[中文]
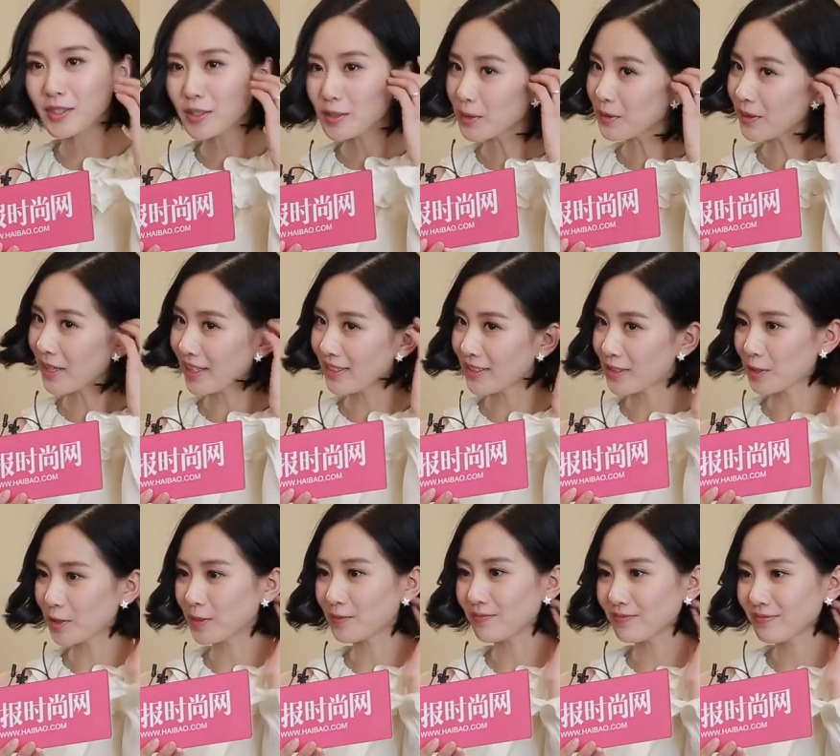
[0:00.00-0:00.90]
是你弄完
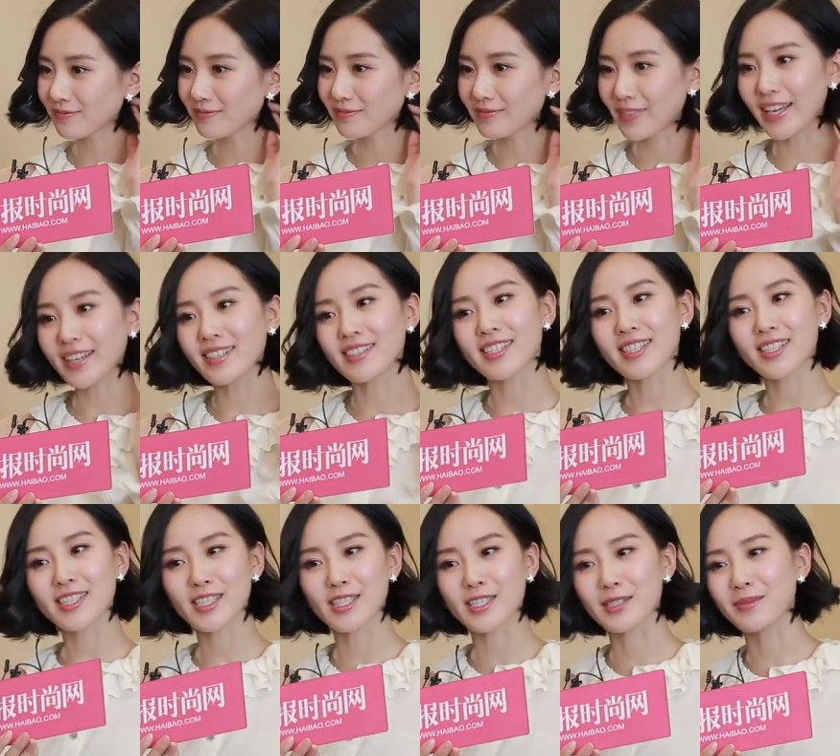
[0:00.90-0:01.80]
说，哎，你这
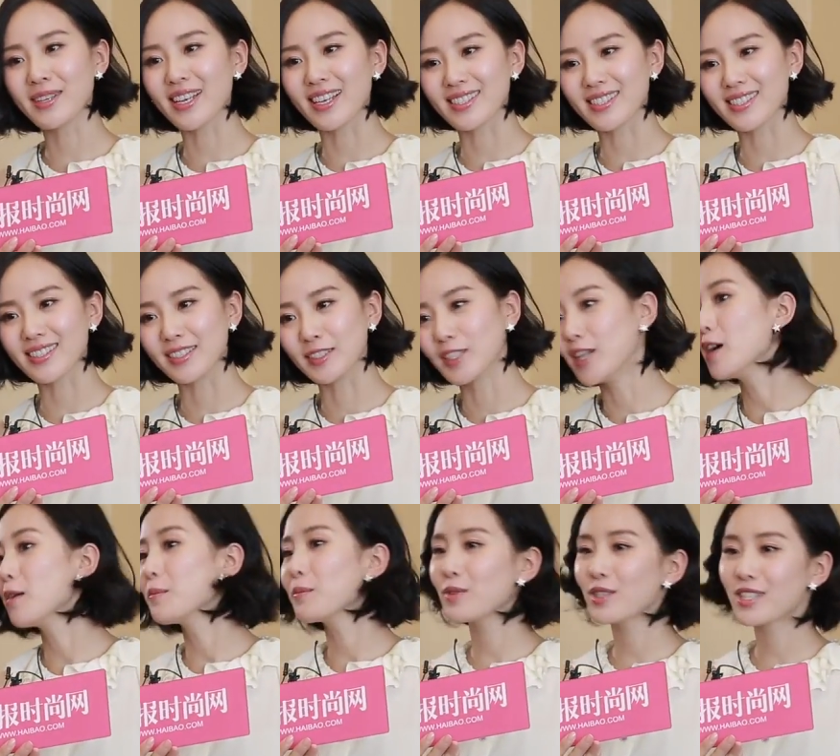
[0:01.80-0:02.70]
个是什么颜色？
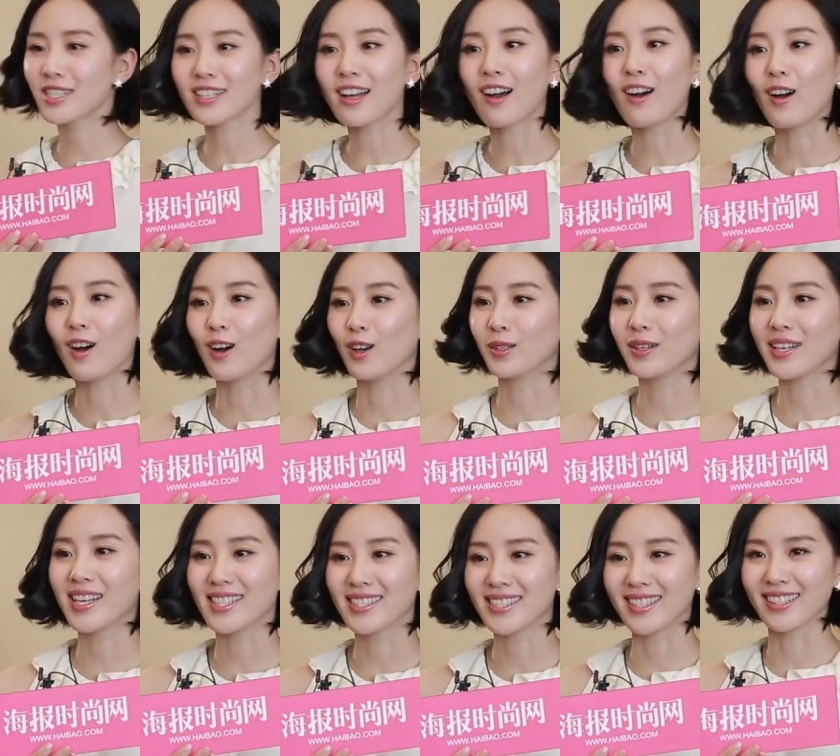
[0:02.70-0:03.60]
不知道，好多
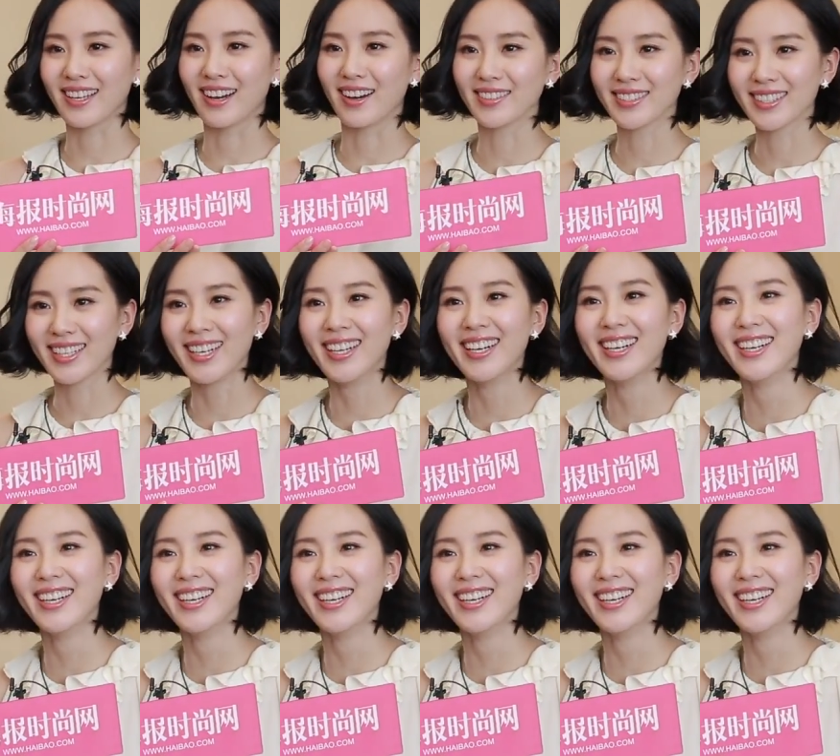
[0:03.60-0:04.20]
颜色调的。